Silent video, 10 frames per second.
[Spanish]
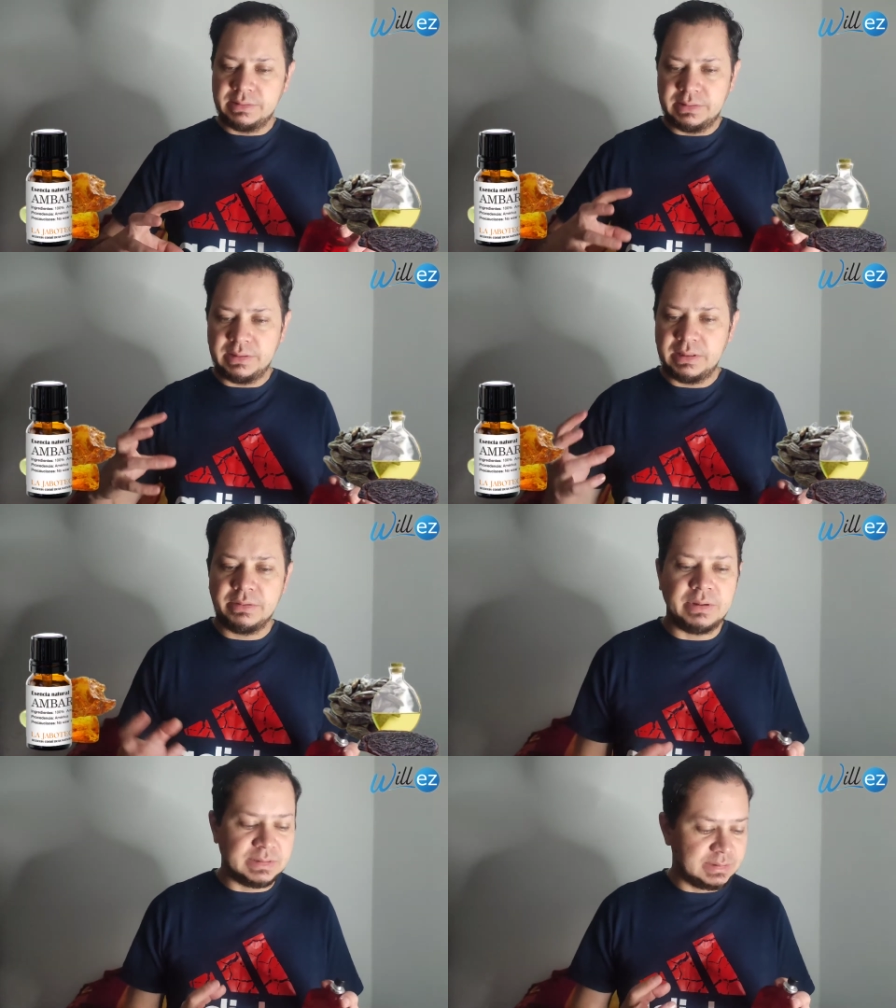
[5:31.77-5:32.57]
tiene
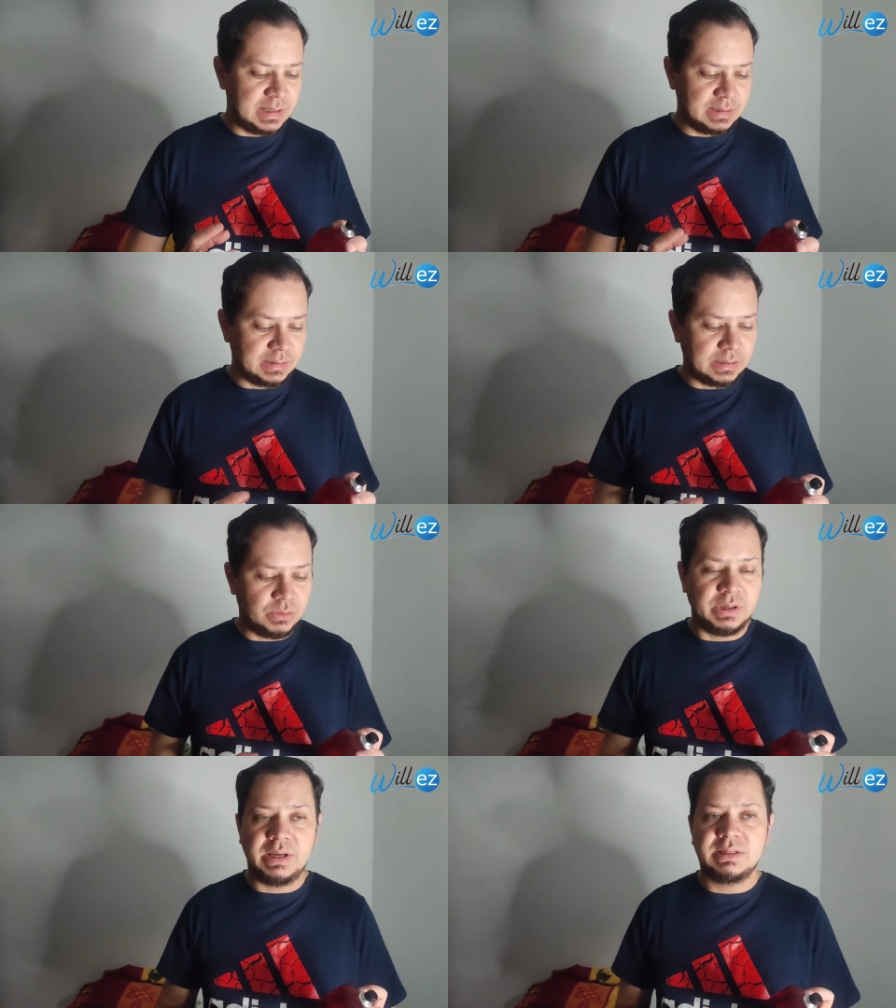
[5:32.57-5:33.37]
bastante
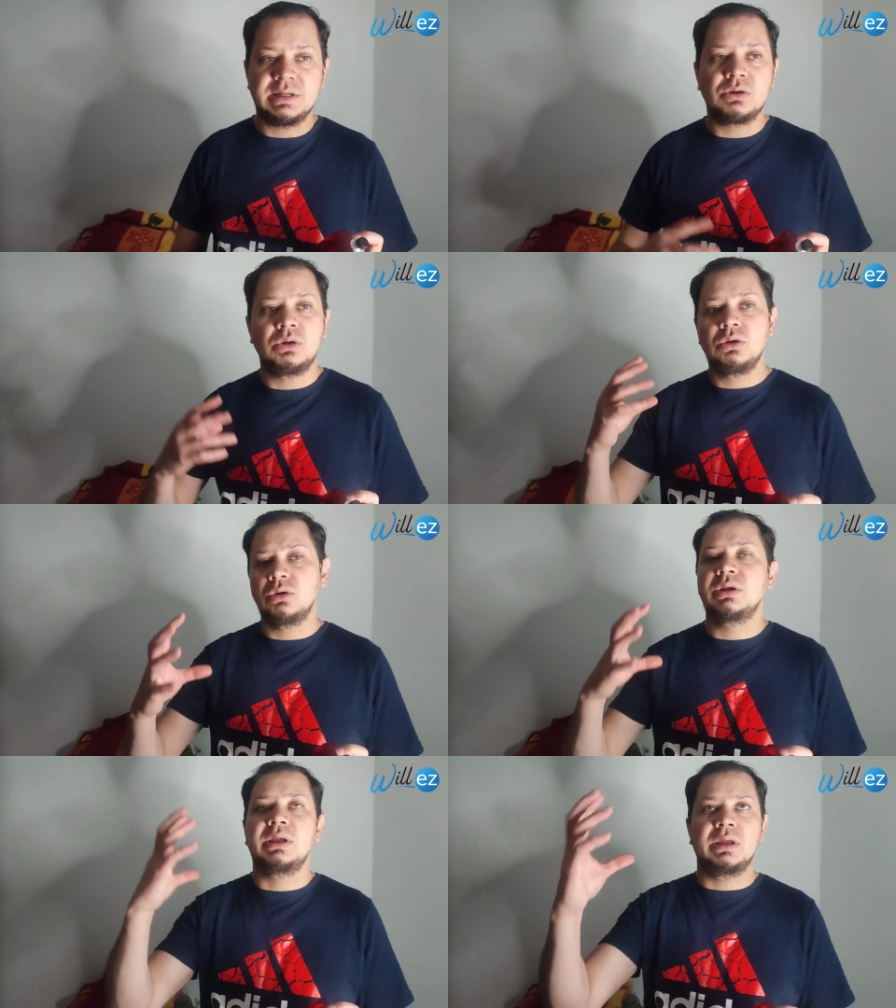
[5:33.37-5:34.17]
coherencia con
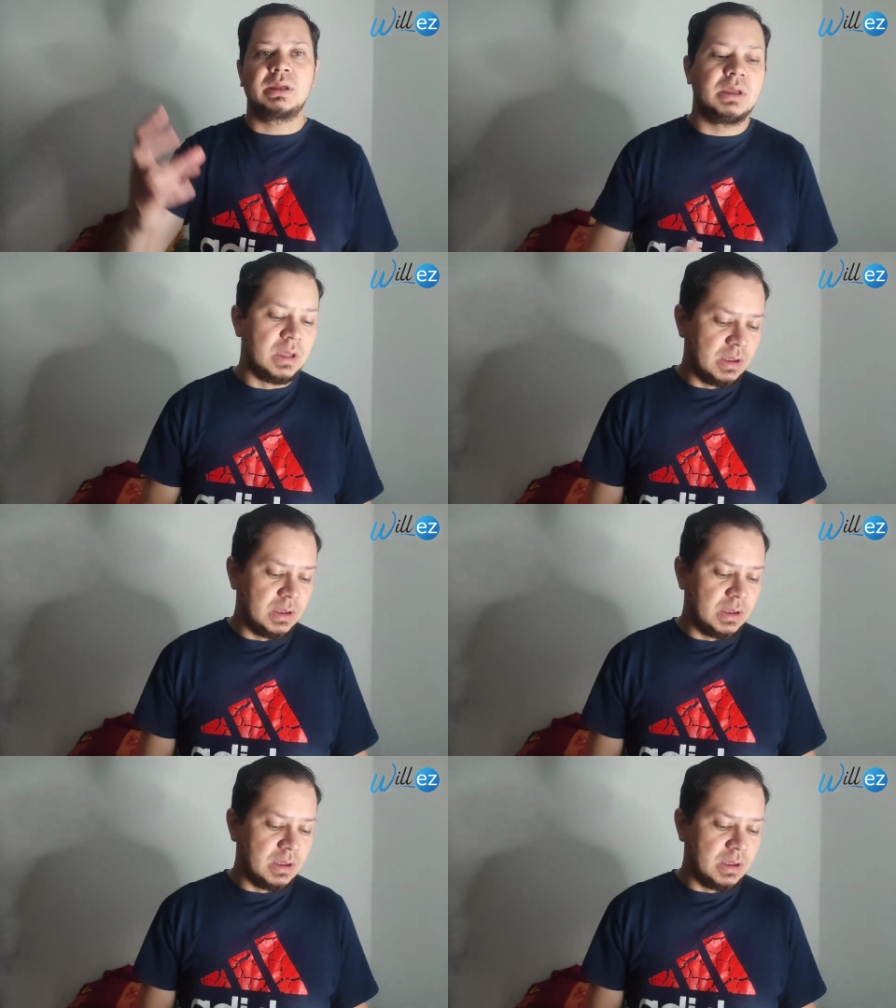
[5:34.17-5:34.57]
lo que